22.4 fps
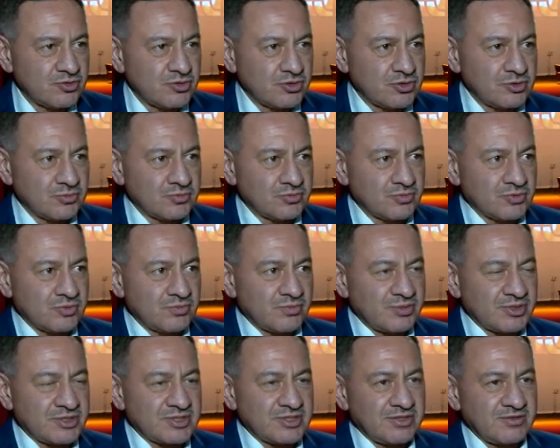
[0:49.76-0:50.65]
очень много
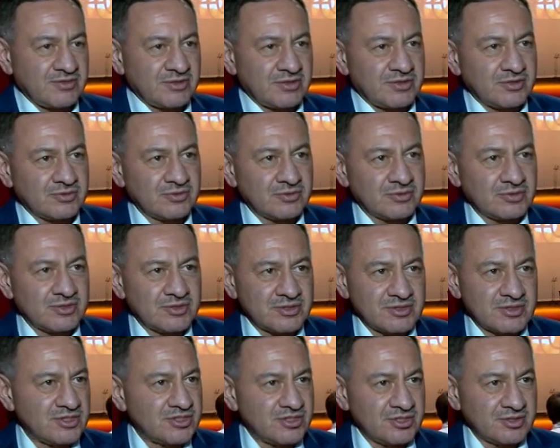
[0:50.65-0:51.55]
представителей
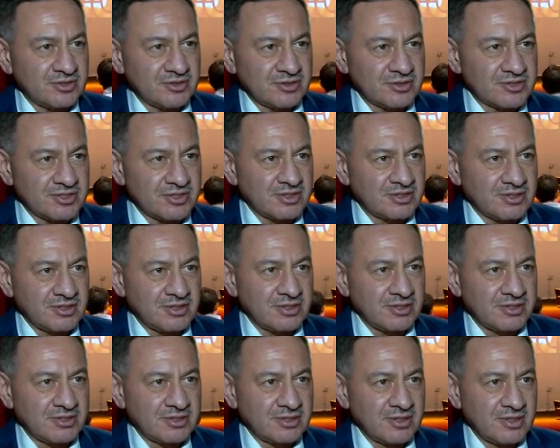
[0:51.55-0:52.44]
различных
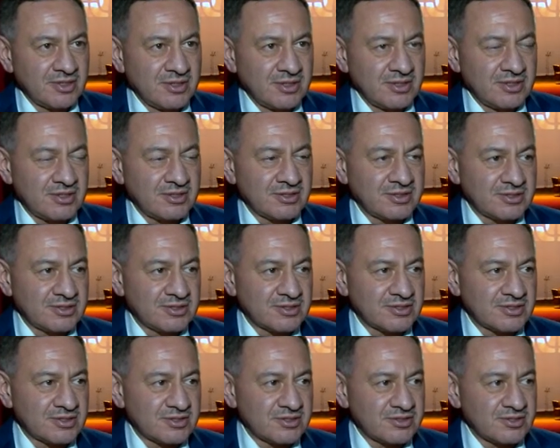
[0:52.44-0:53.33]
национальных
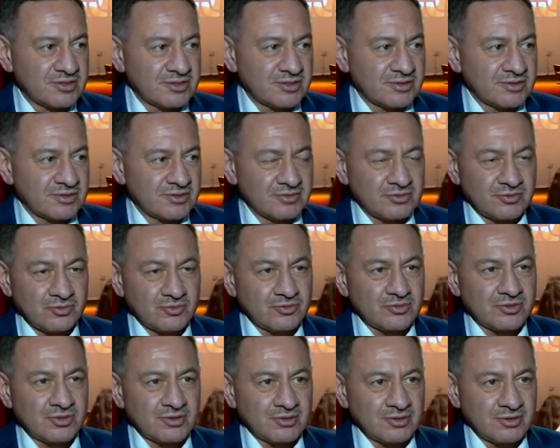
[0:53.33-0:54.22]
организаций
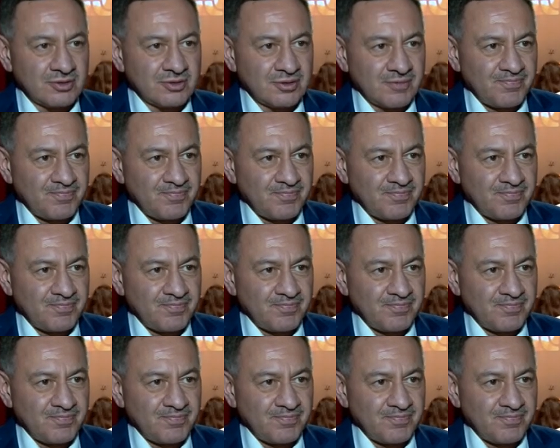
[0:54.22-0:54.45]
других